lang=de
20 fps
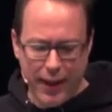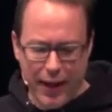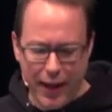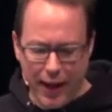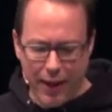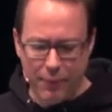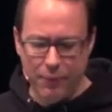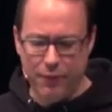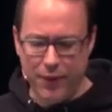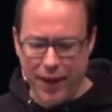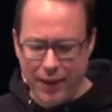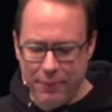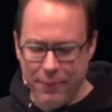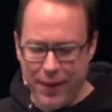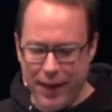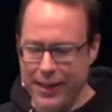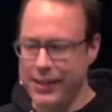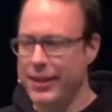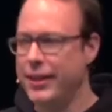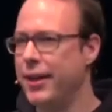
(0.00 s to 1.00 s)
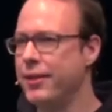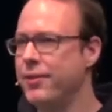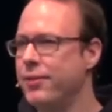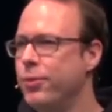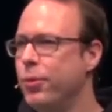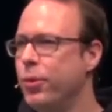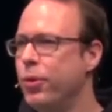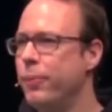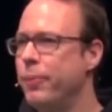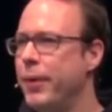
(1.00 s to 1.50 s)
ähm, wenn man die
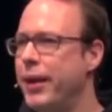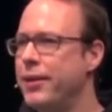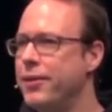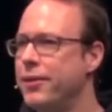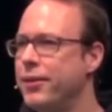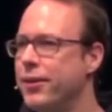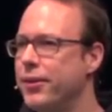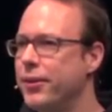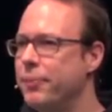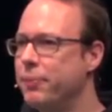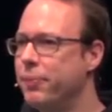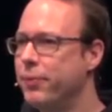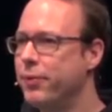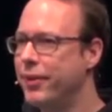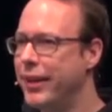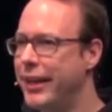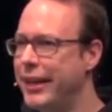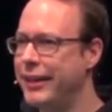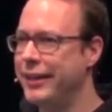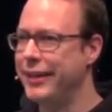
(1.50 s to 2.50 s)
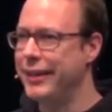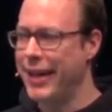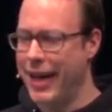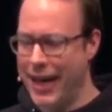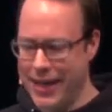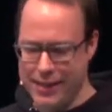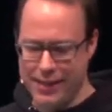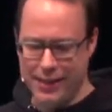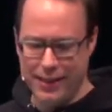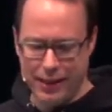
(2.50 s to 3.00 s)
ganzen Dokumente sehen
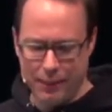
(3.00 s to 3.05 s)
kann,